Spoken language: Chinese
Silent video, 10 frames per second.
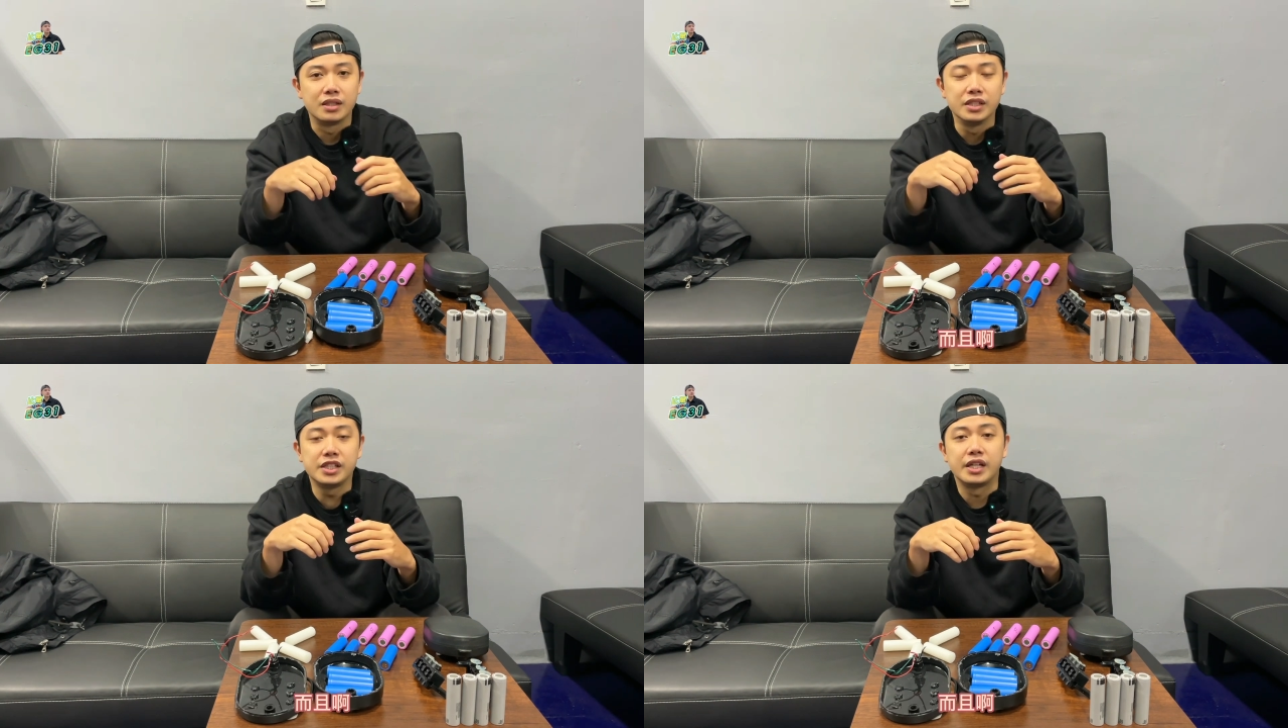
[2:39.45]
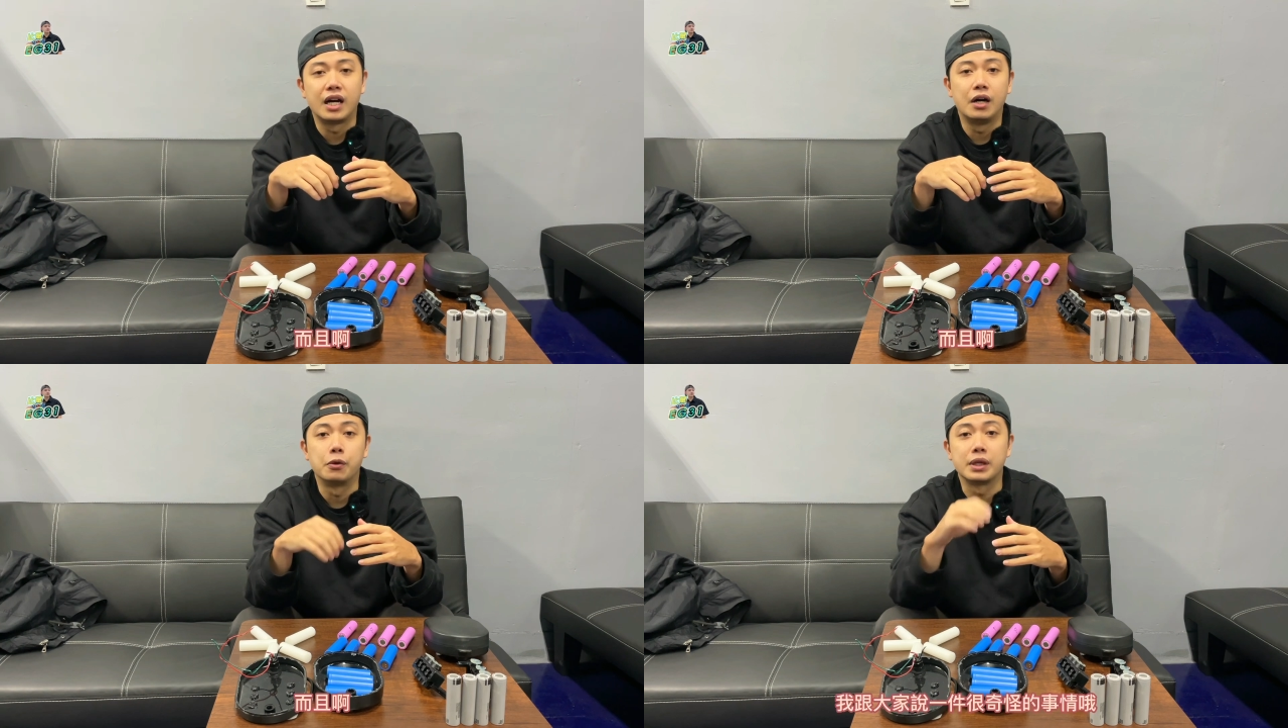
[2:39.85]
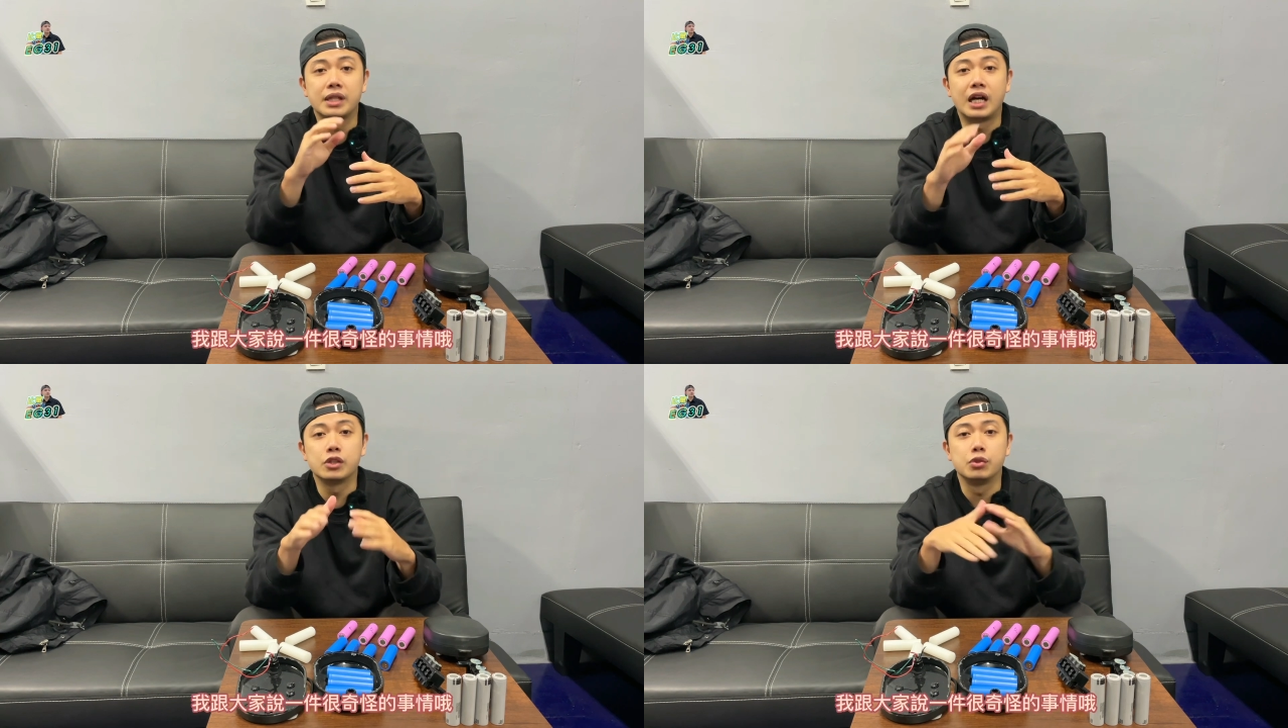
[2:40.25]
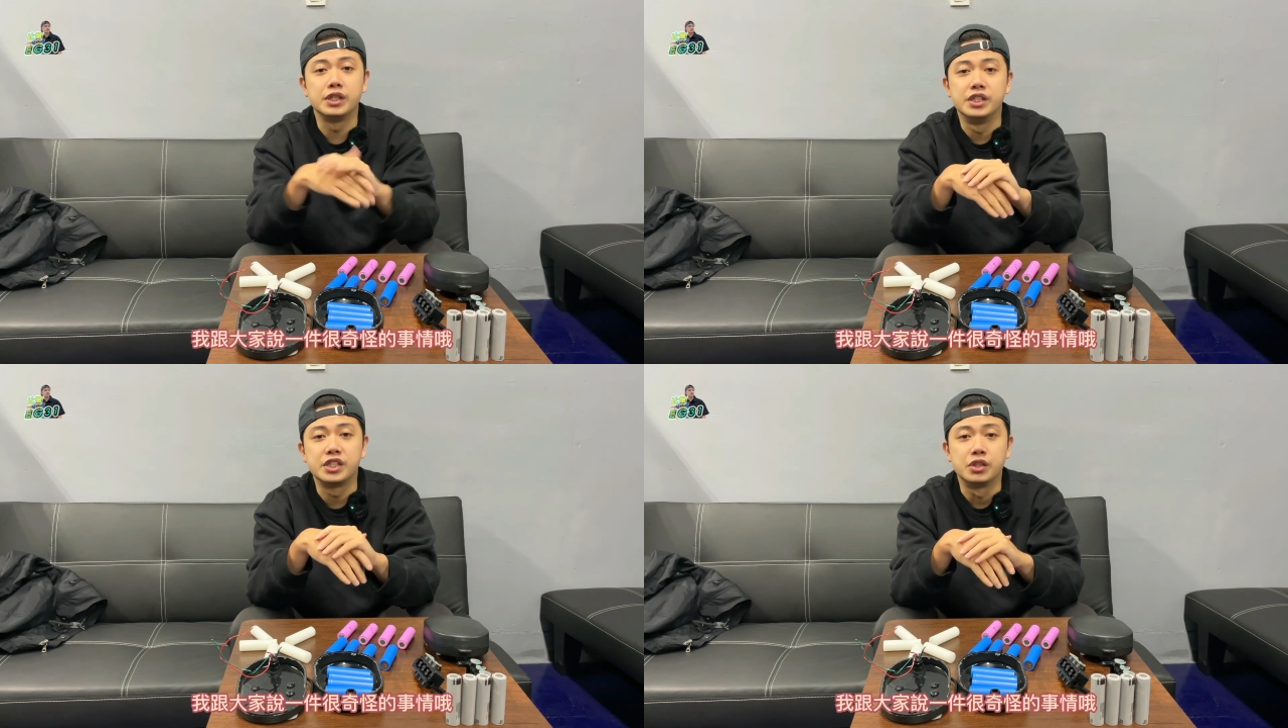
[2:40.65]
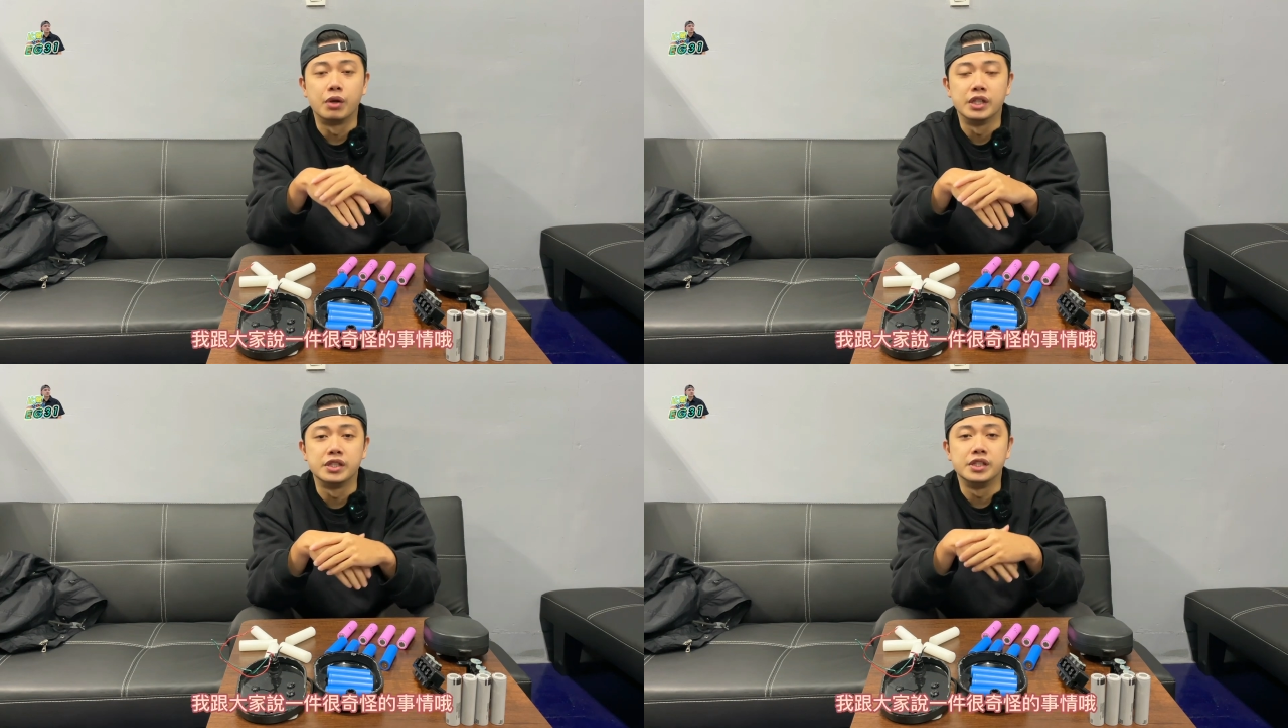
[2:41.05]
而且啊，我跟大家说一件很奇
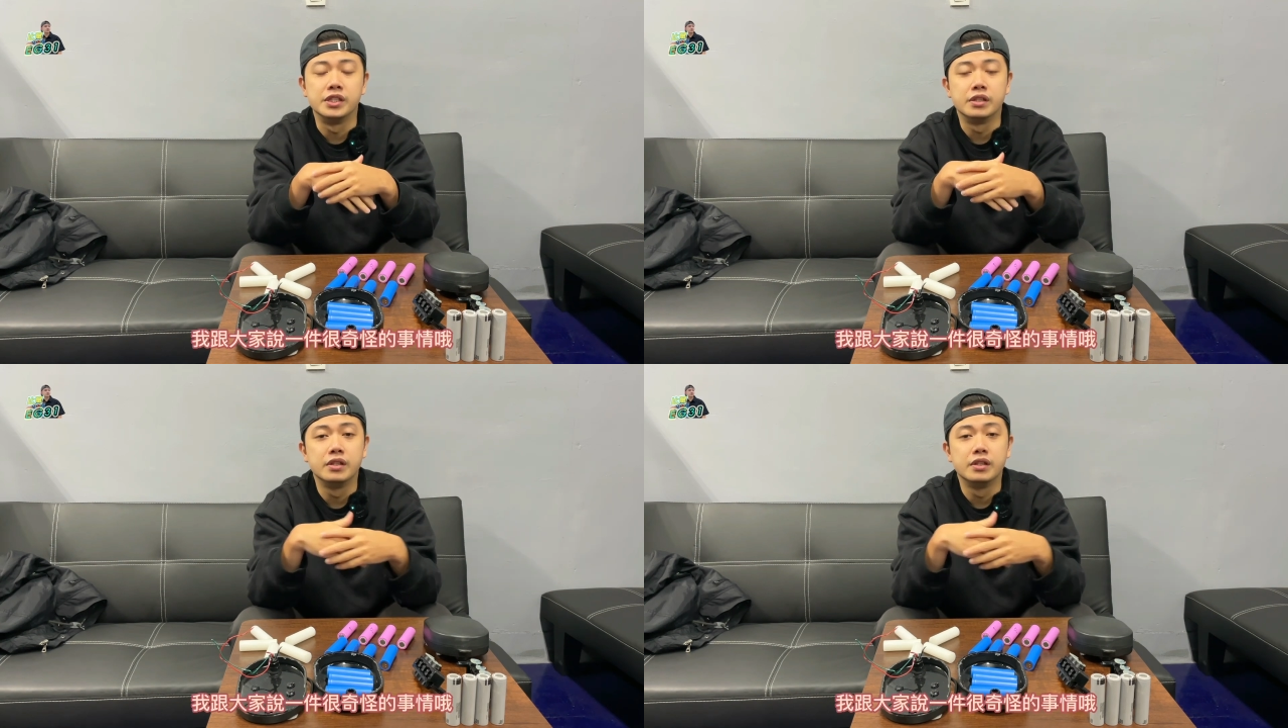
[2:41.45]
怪的事情，